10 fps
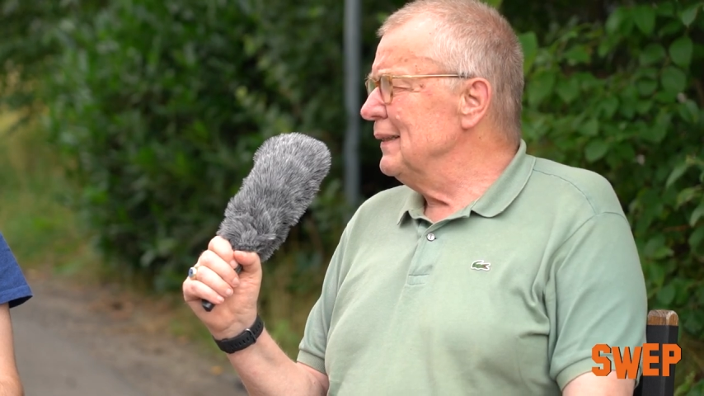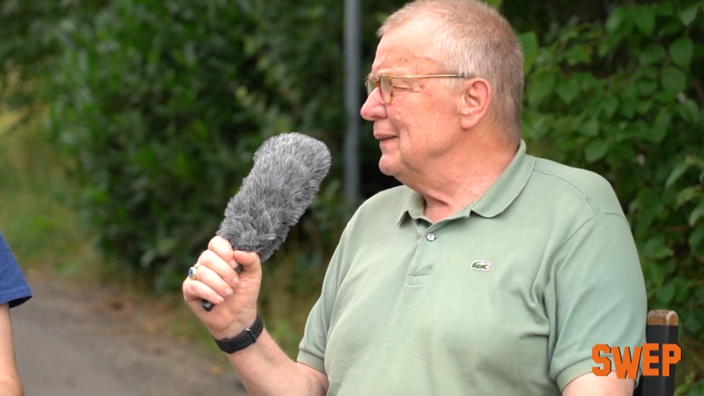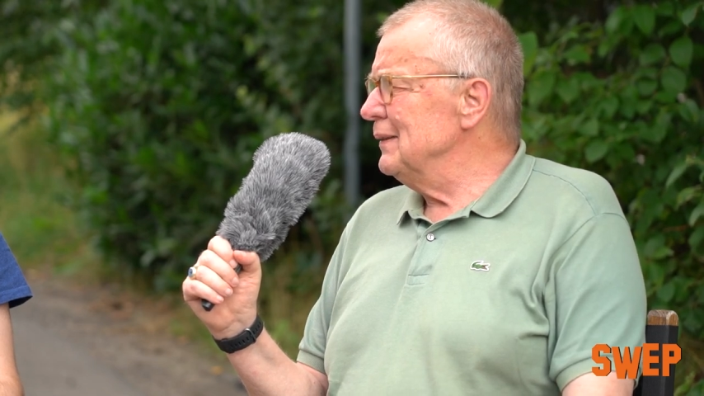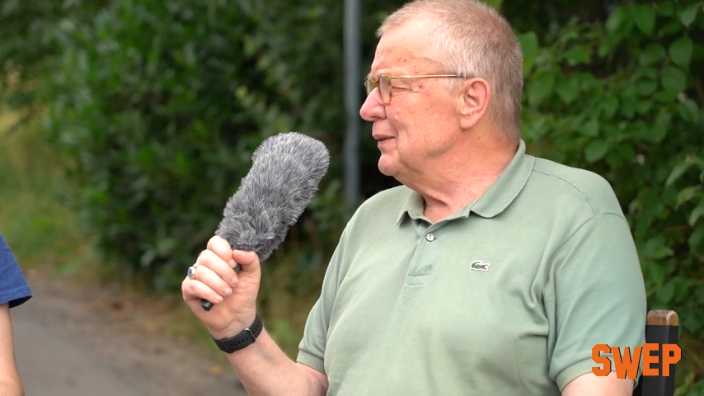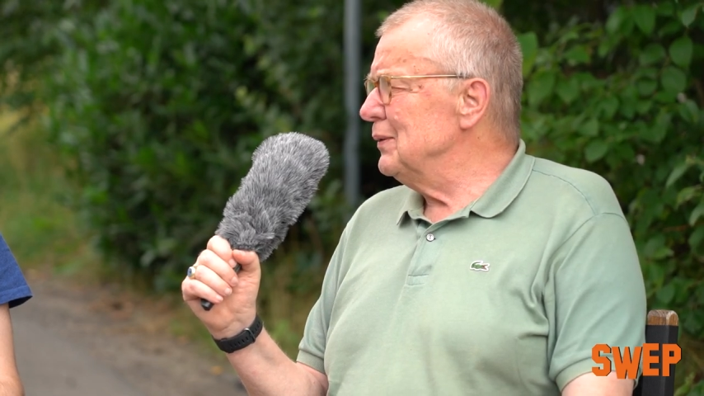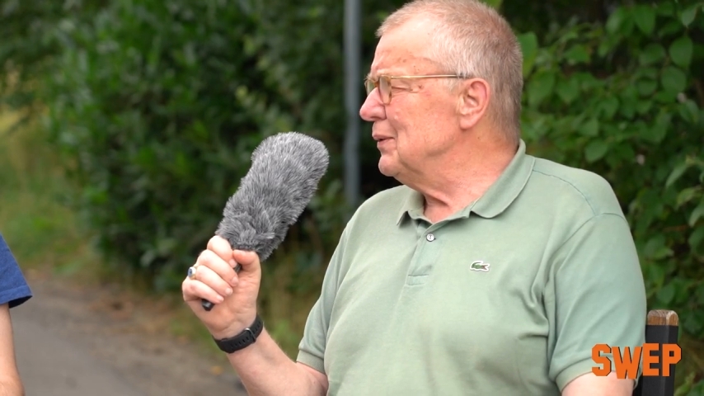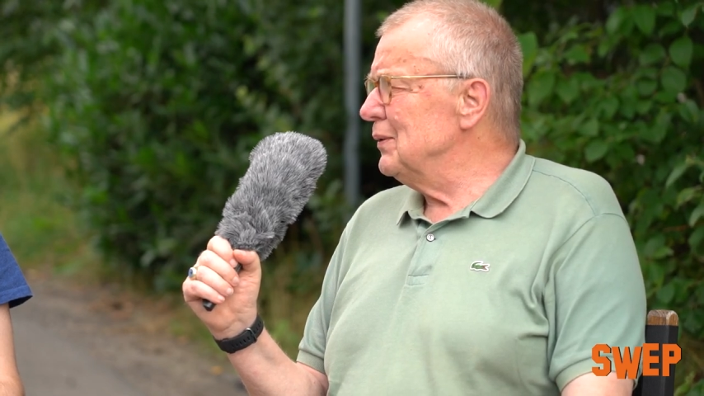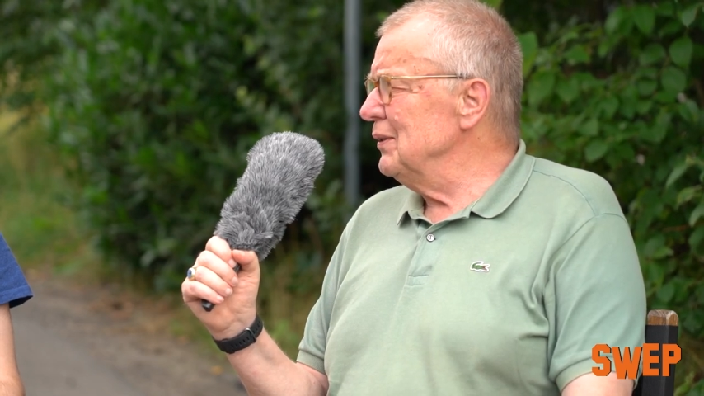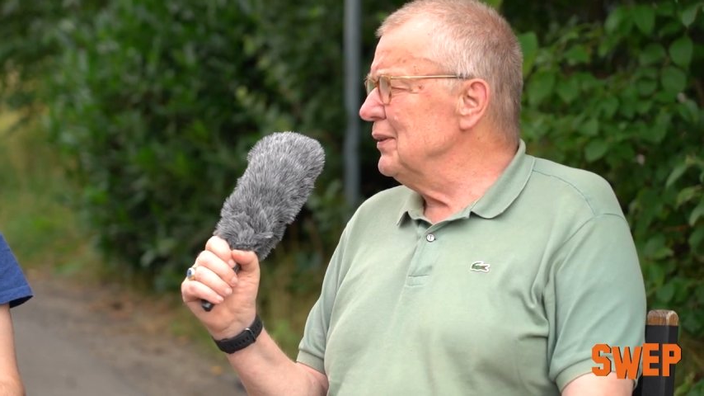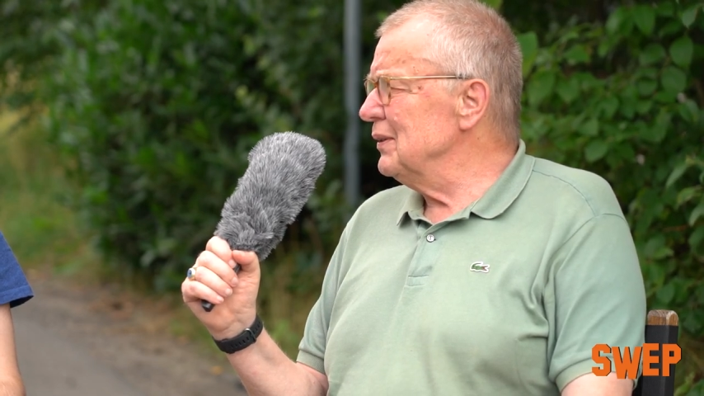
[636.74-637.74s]
Äh,
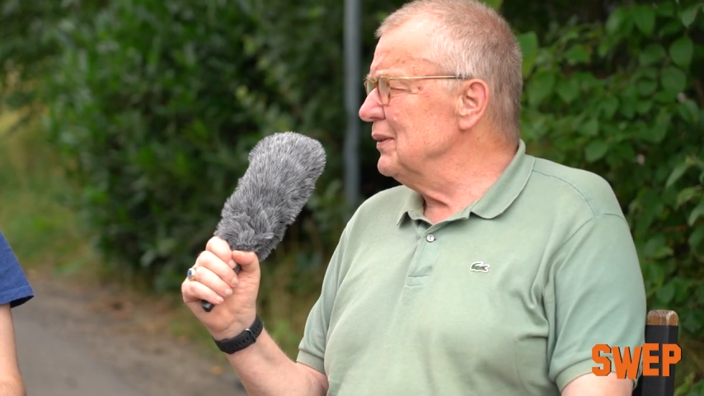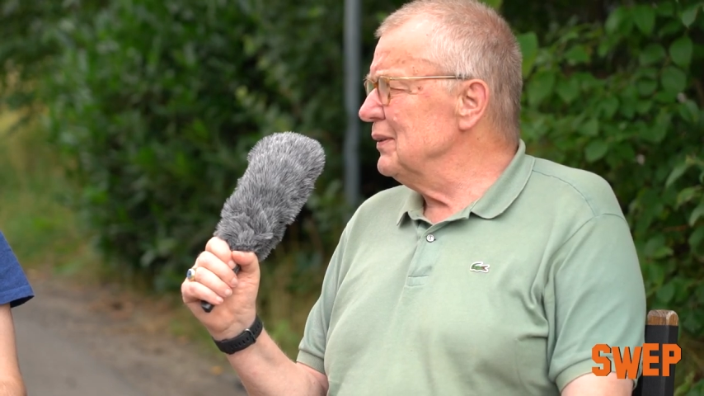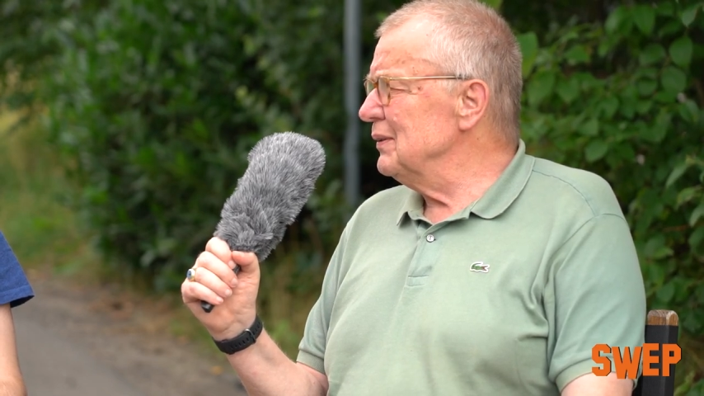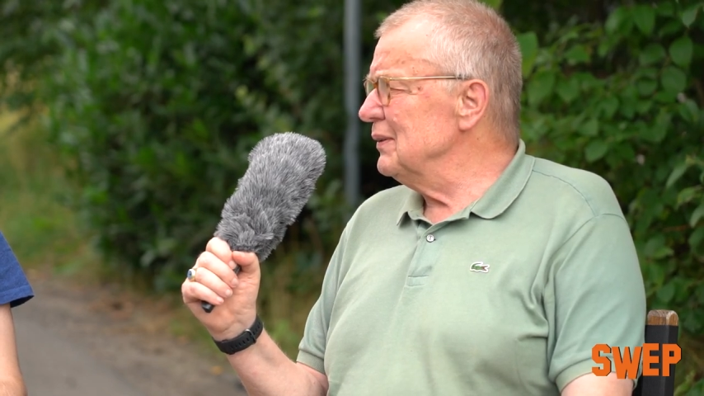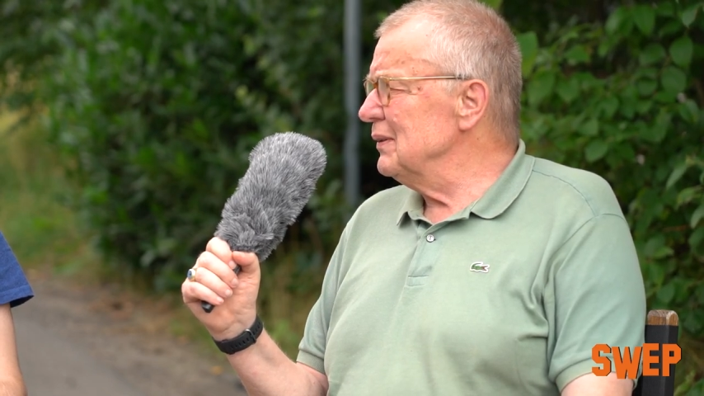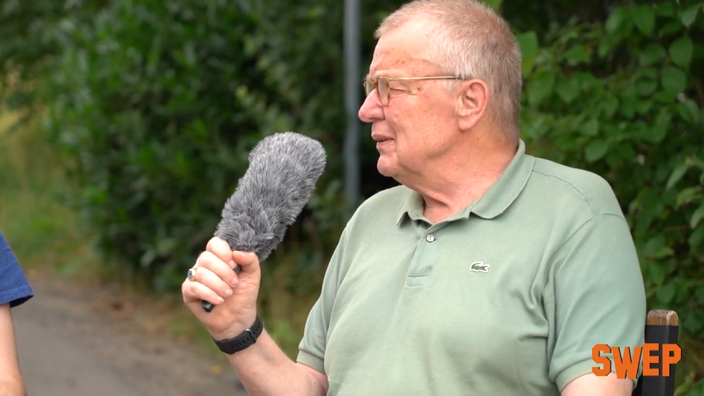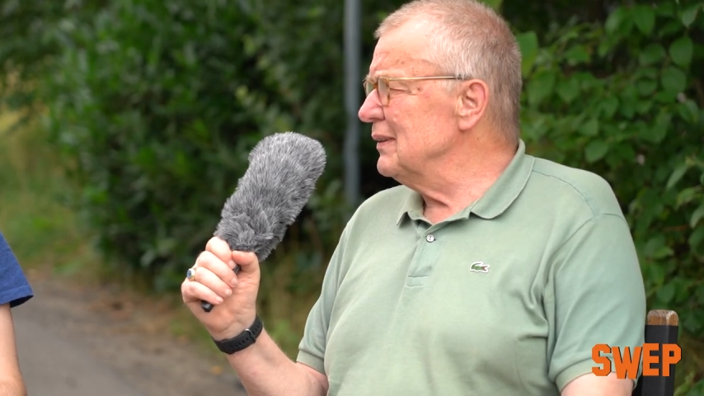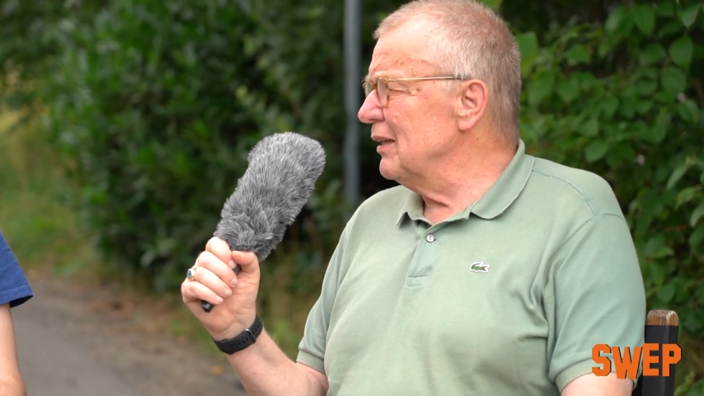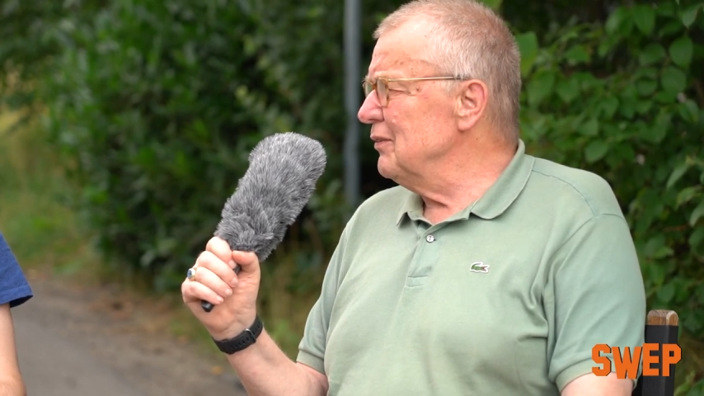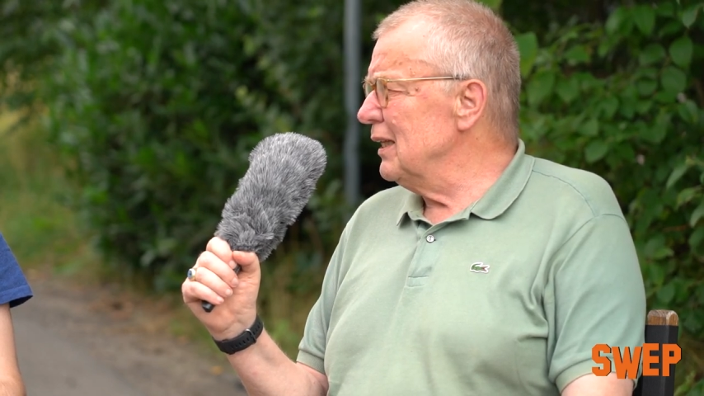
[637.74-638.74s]
und äh,
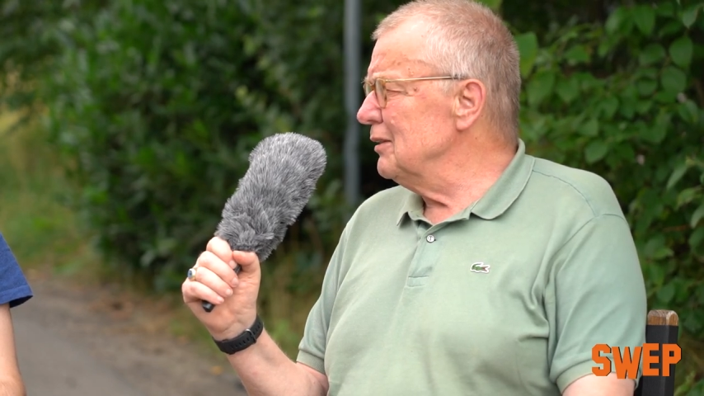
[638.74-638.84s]
da wir